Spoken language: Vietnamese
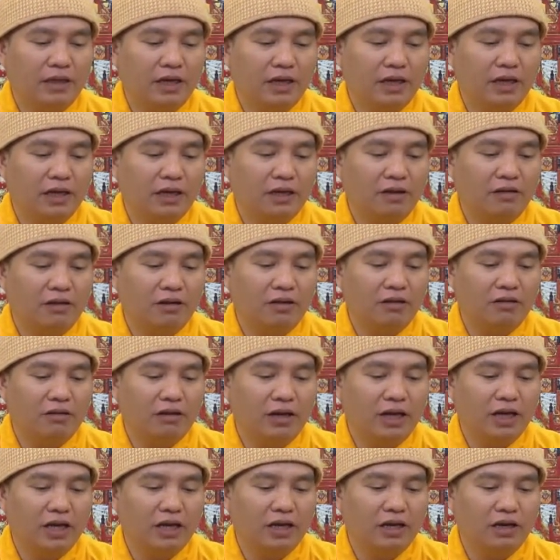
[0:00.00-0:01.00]
Thầy con
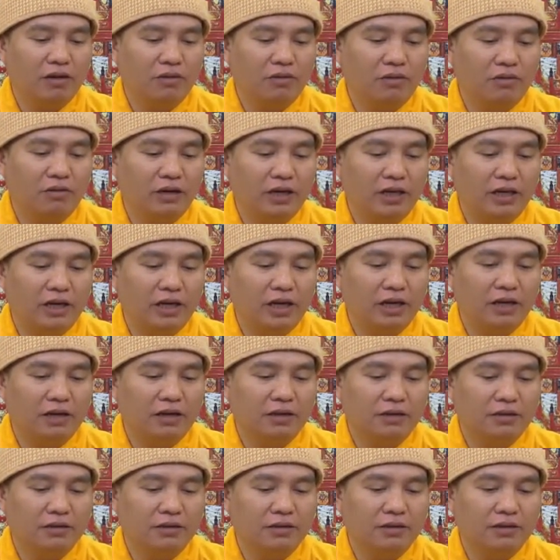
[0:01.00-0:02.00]
có nghe câu nói
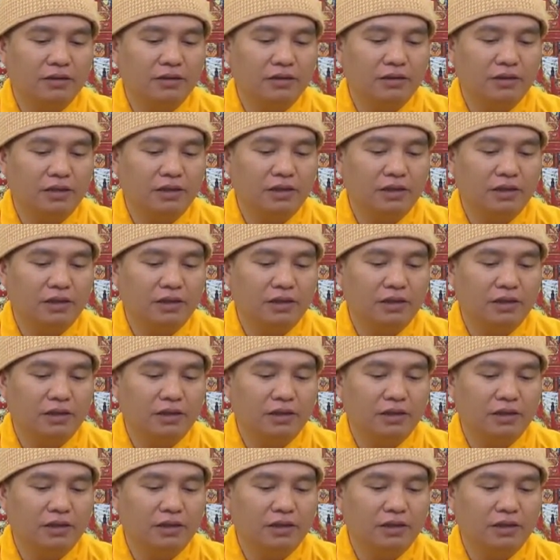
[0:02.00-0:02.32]
rằng Sư